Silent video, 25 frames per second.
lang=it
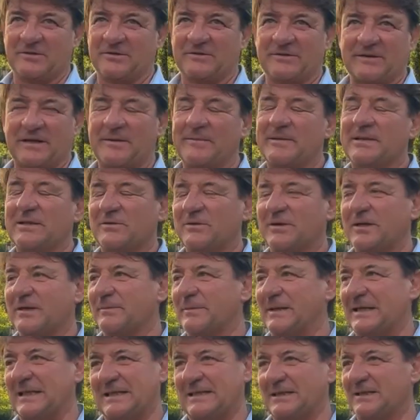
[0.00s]
veramente una
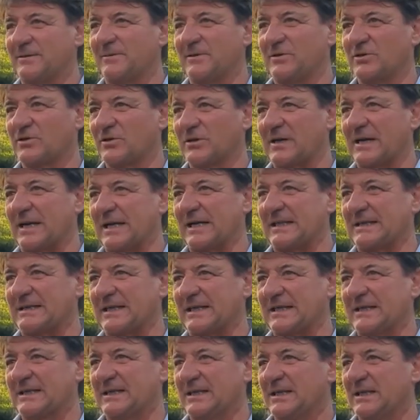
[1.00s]
bellissima
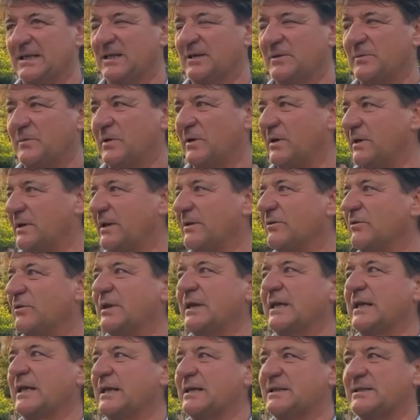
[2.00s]
giornata, poi devo
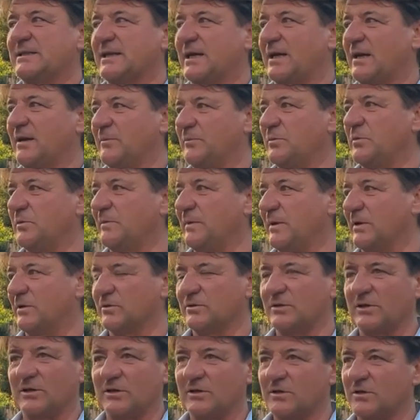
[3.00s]
ringraziare il
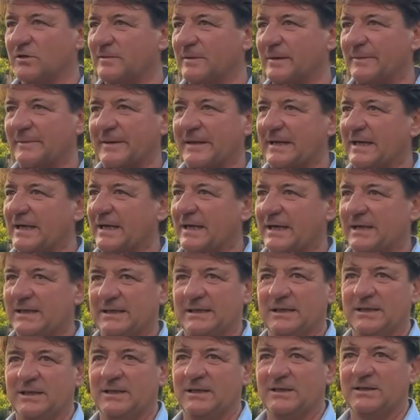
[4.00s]
pubblico di Roma
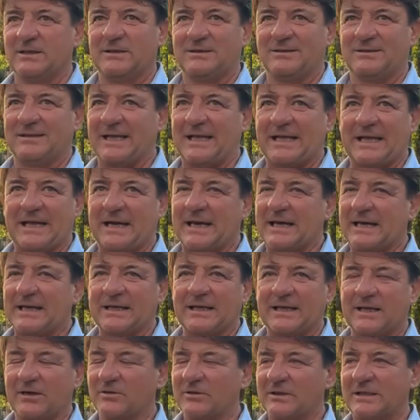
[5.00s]
perché
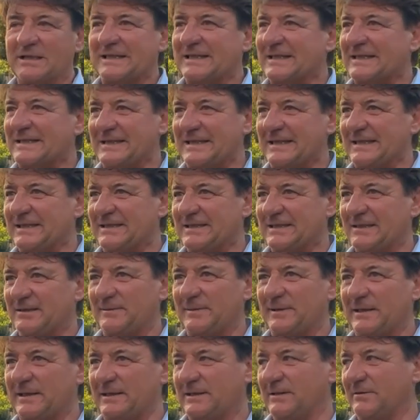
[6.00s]
era, erano in
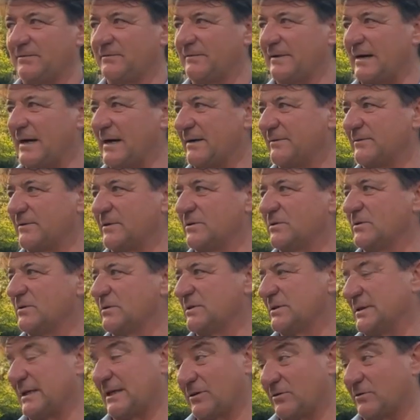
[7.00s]
tantissimi, li
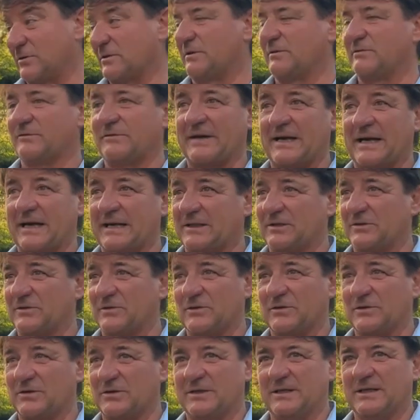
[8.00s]
tifavano, ci hanno
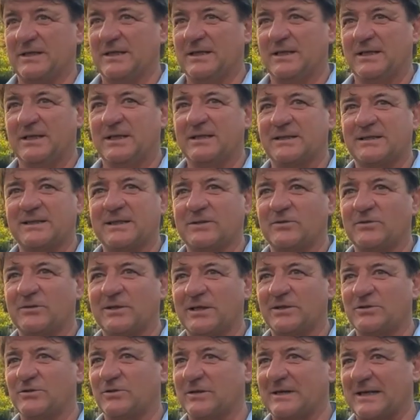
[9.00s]
tifato, è stata
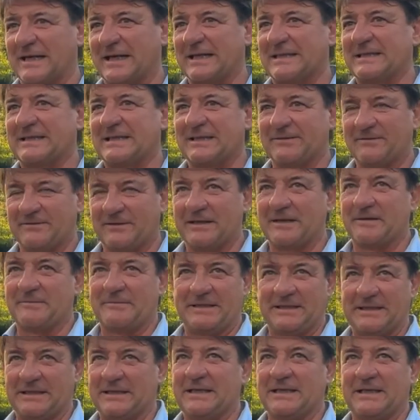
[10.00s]
una giornata
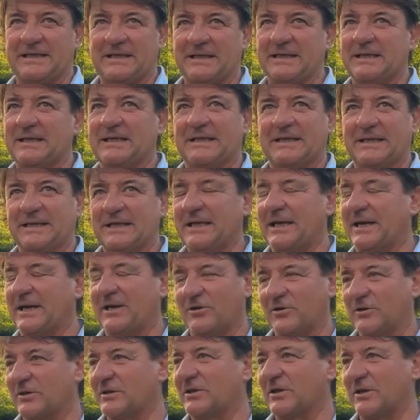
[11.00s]
veramente che
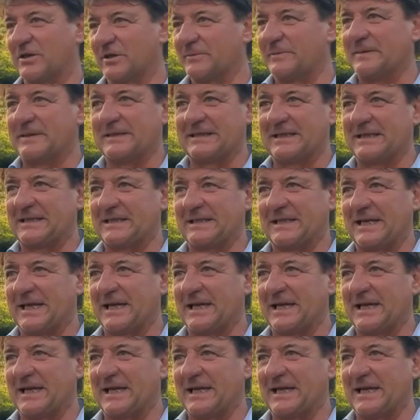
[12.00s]
ricorderò per tanti